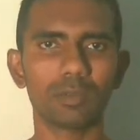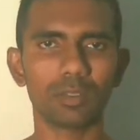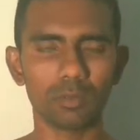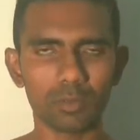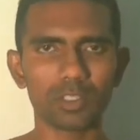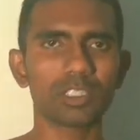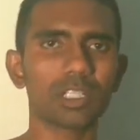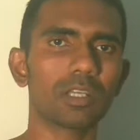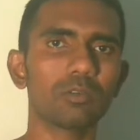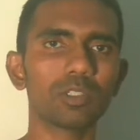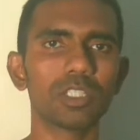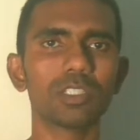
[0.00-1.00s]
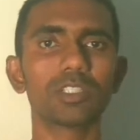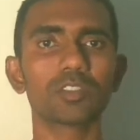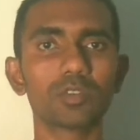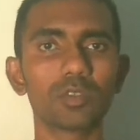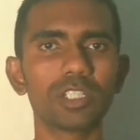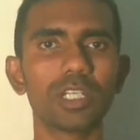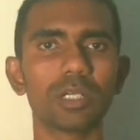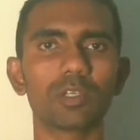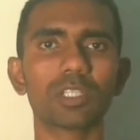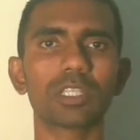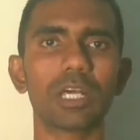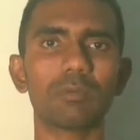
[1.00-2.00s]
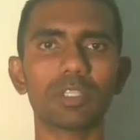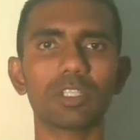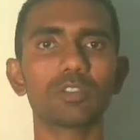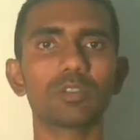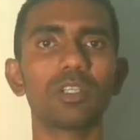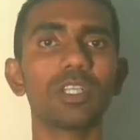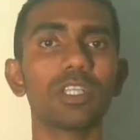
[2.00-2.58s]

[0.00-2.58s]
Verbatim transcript: জানা উচিত যে সোডিয়াম অর্থাৎ আমাদের শরীরের যে